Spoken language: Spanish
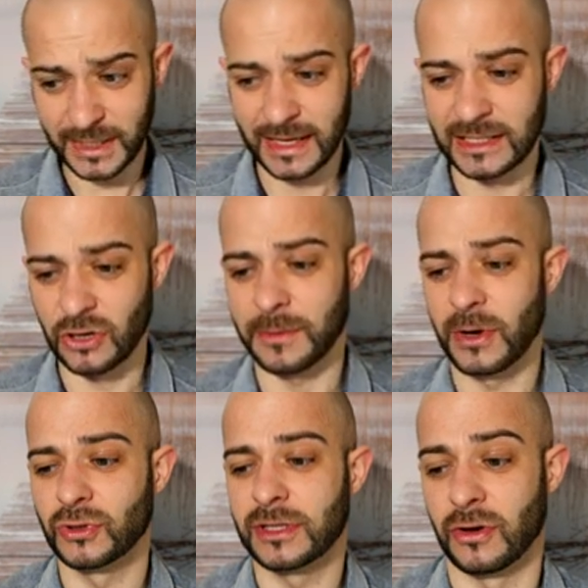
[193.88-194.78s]
es lo que me
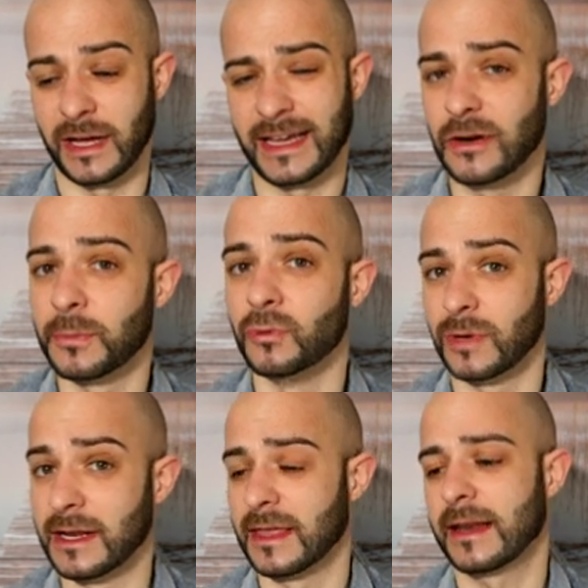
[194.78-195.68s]
gusta, lo que quiero
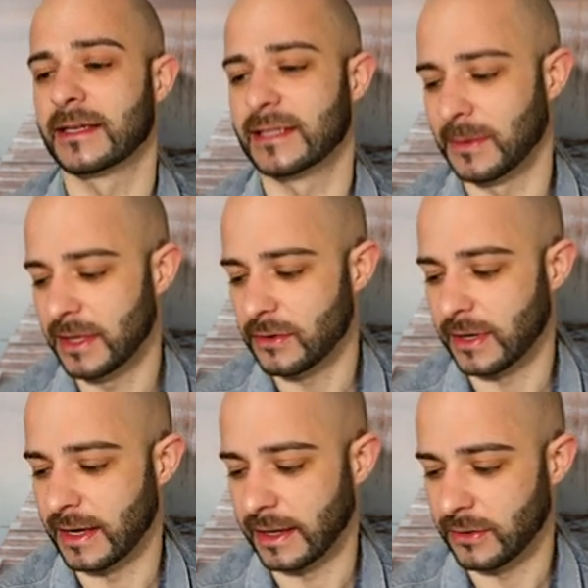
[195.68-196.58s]
puntualizar de este vídeo,
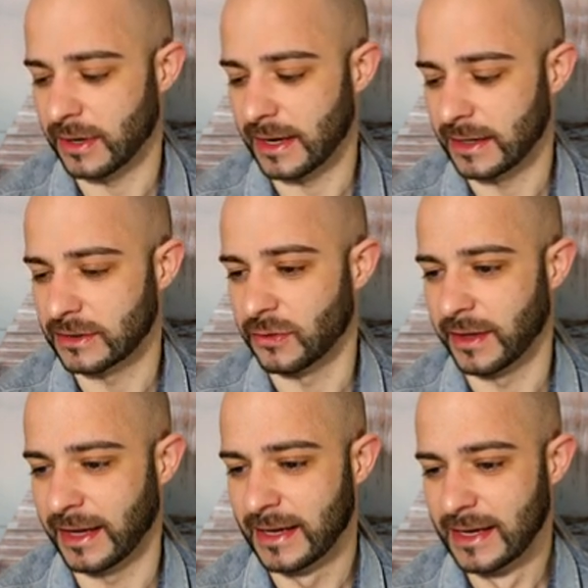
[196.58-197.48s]
que creo que aquí es
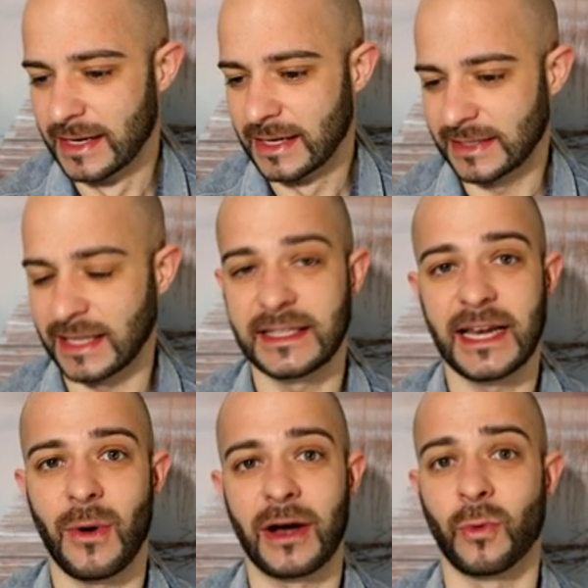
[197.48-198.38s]
donde se han
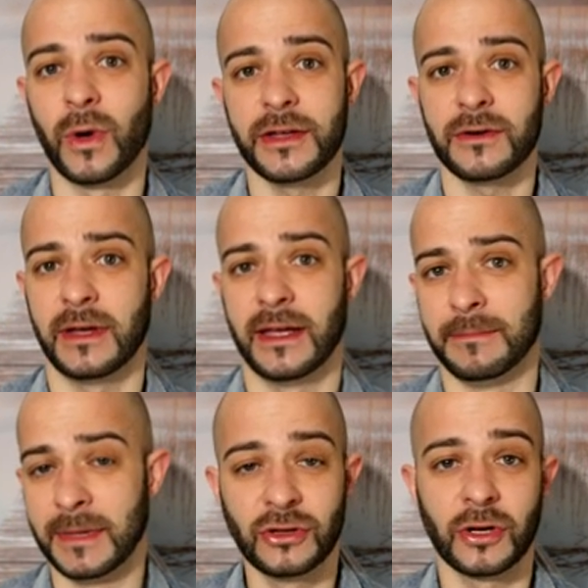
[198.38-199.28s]
tirado al cuello, eh,
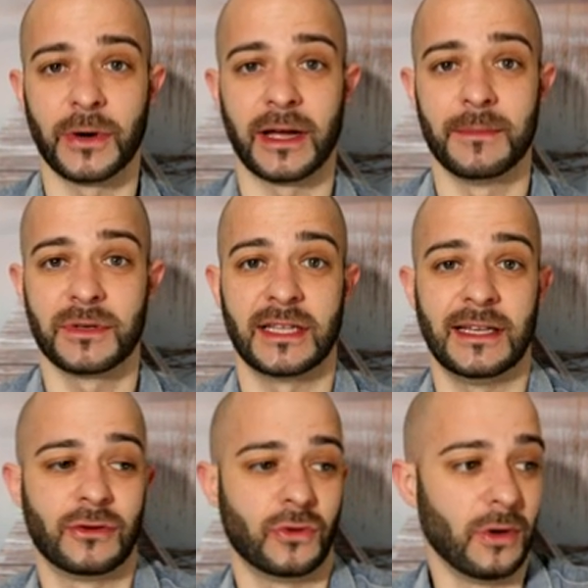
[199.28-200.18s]
en Víctor, por ejemplo, se ha
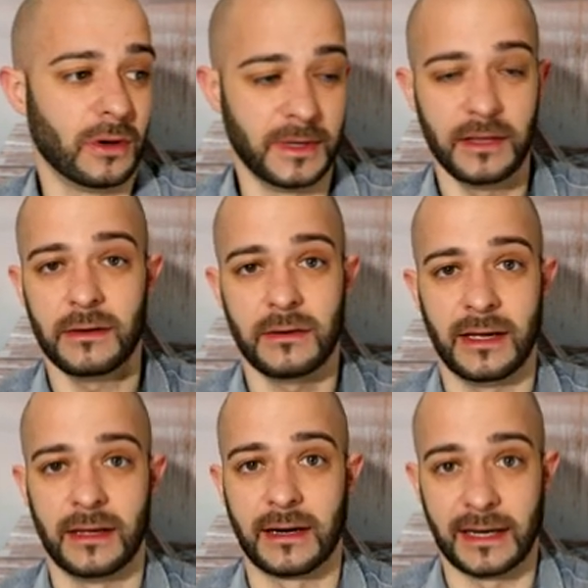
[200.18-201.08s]
tirado todo el vídeo
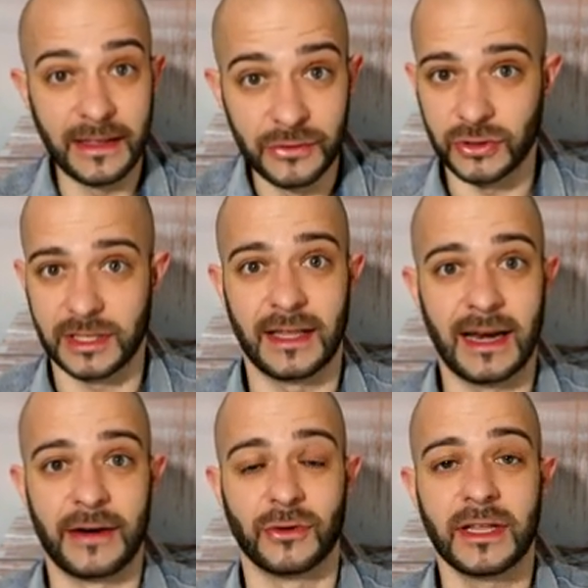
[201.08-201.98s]
eh, riéndose de
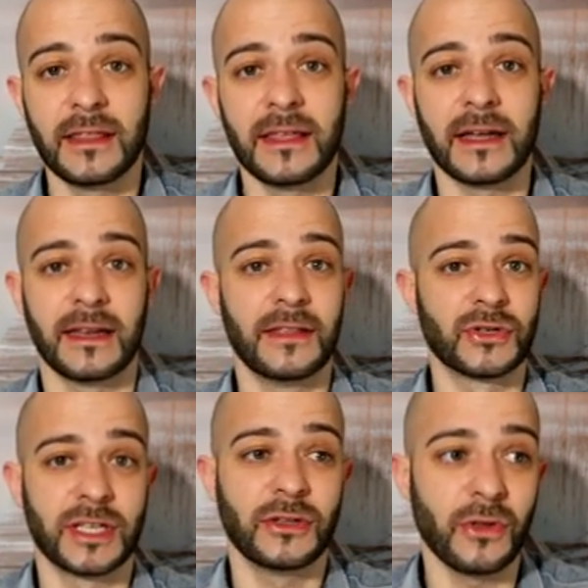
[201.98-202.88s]
la noticia,
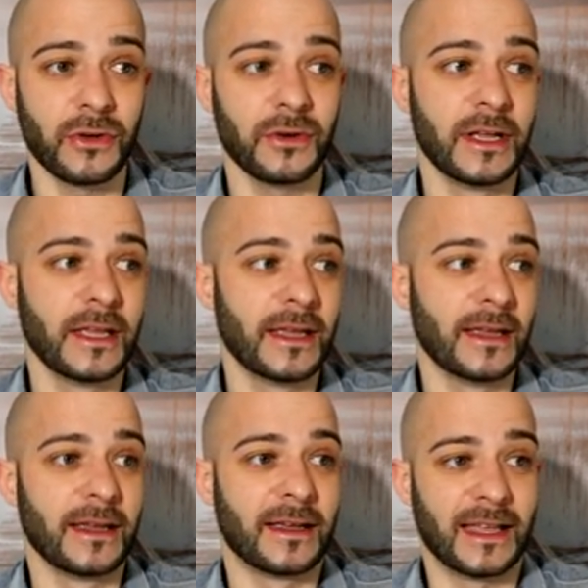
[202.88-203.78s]
riéndose de todo,
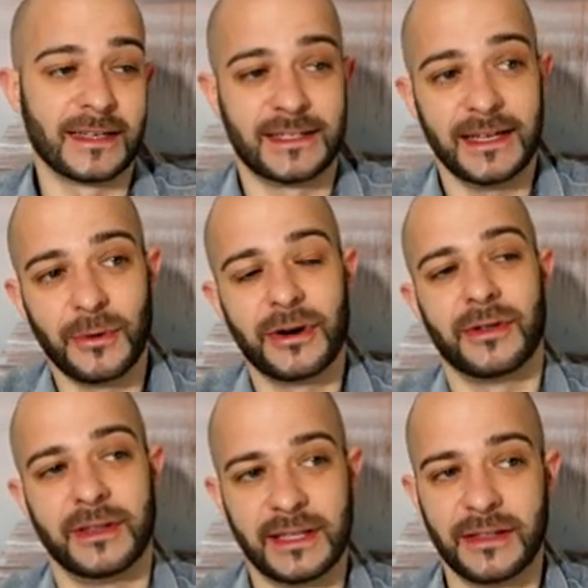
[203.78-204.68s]
que en sí,
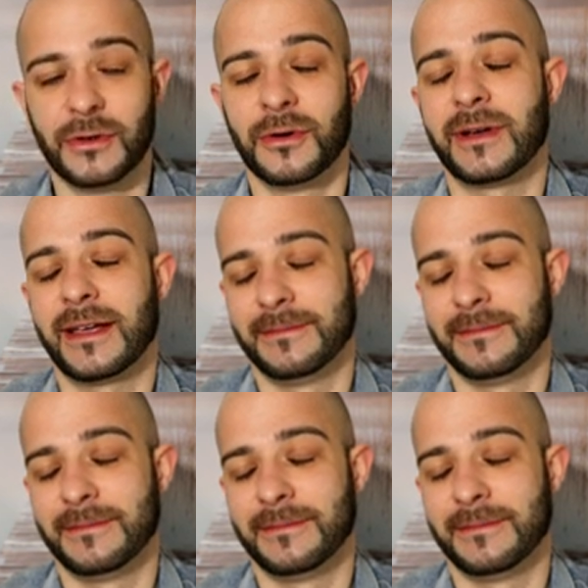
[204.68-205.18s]
bueno, entiendo